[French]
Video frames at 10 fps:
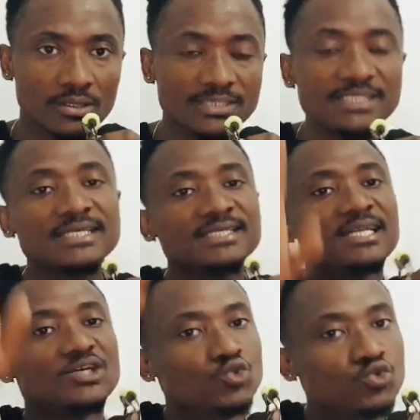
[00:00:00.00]
Si c'est
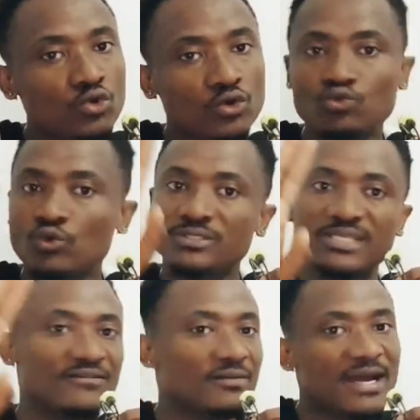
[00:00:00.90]
si les journaux, nous, on ne
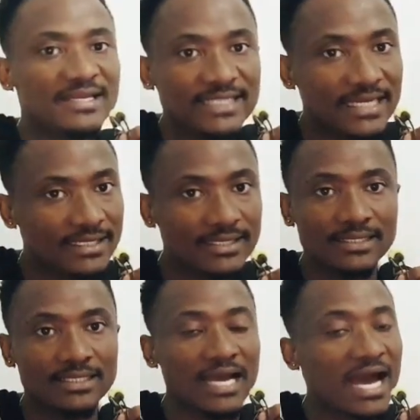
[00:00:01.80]
savait pas lire hein.
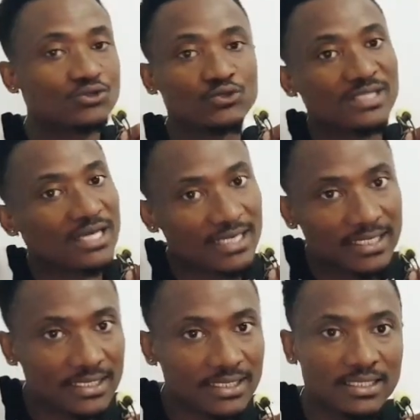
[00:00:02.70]
à ce
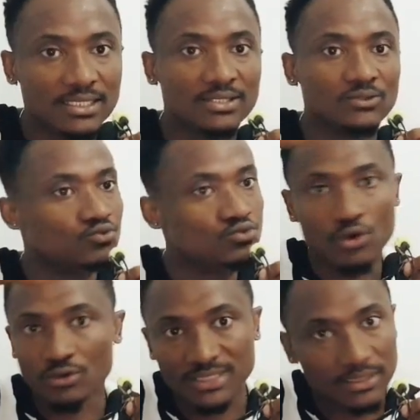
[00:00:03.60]
temps-là. Nous,
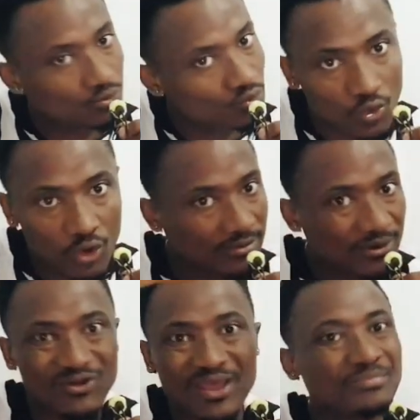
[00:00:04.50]
on, nous on,
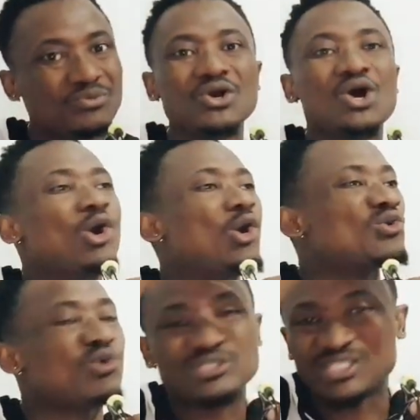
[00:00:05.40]
et puis,
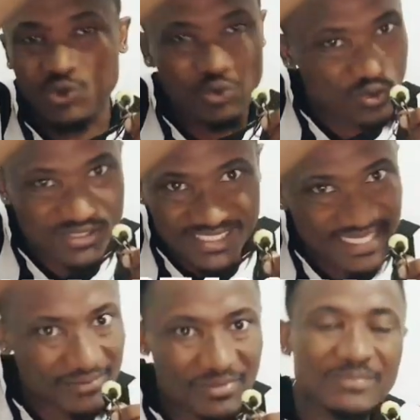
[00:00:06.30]
on ne
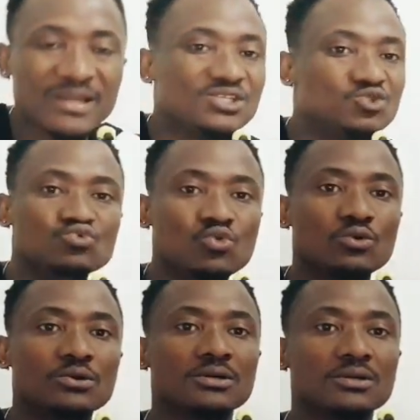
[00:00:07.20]
considérait même pas les journaux.
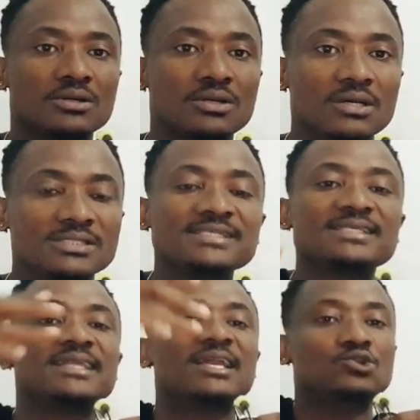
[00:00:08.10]
Si
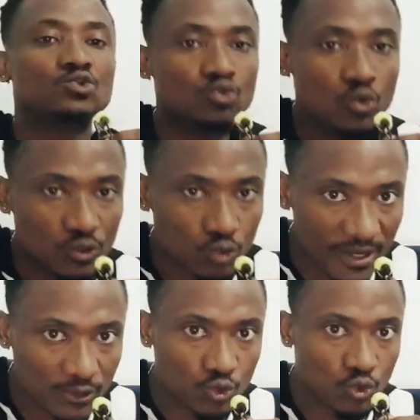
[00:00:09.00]
c'est dans les journaux, ils t'ont
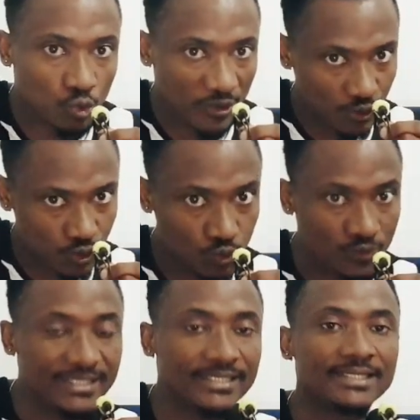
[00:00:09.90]

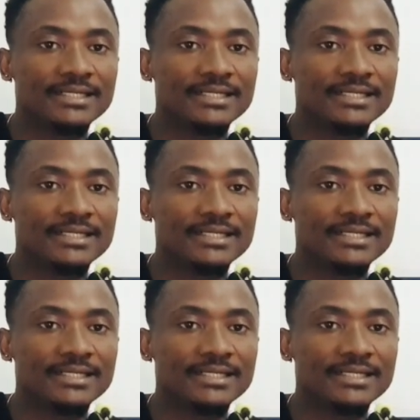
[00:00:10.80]
insulté,